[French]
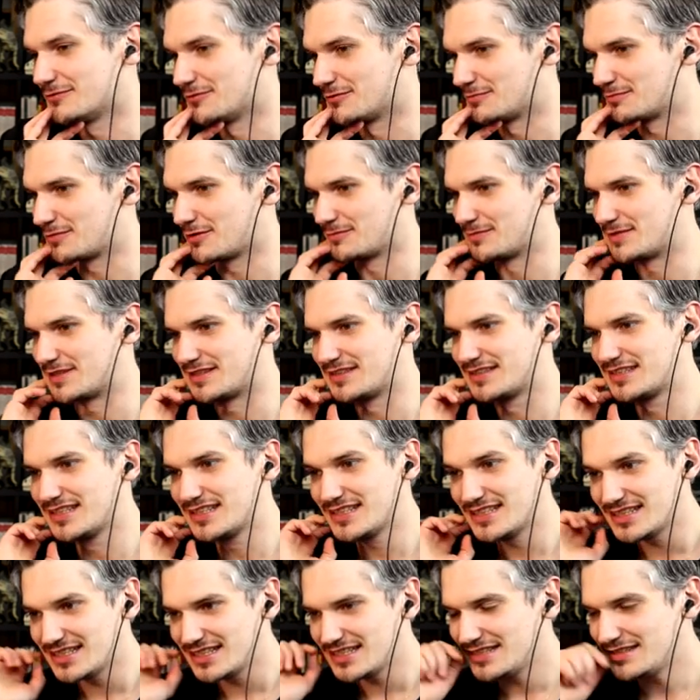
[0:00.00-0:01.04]
le, premier,
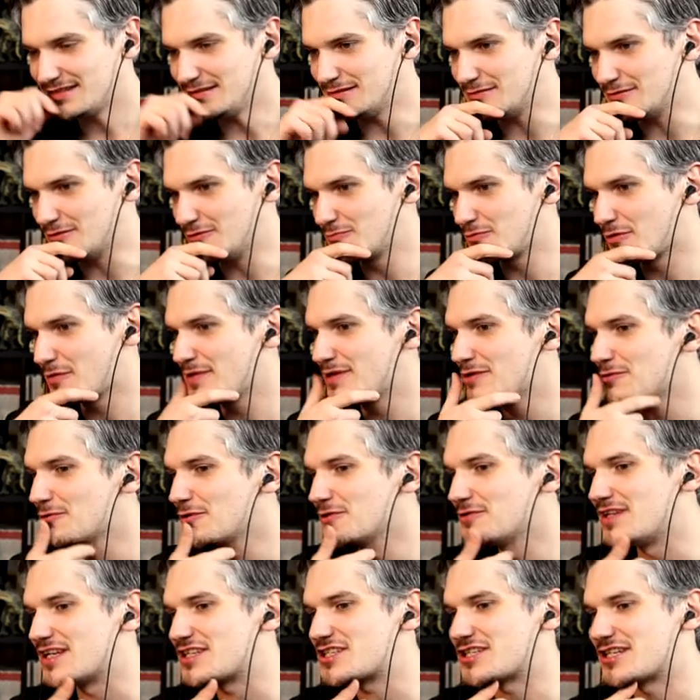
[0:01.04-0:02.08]
le premier
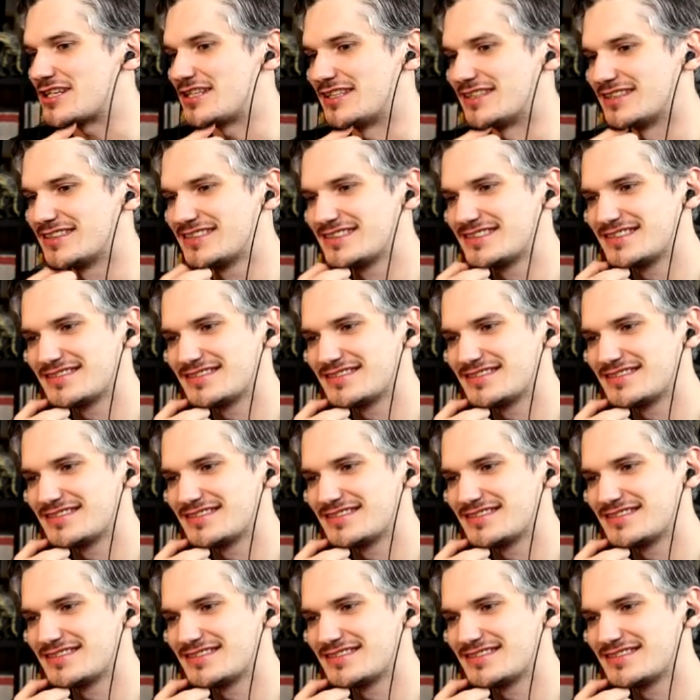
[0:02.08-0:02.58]
logo de la chaîne.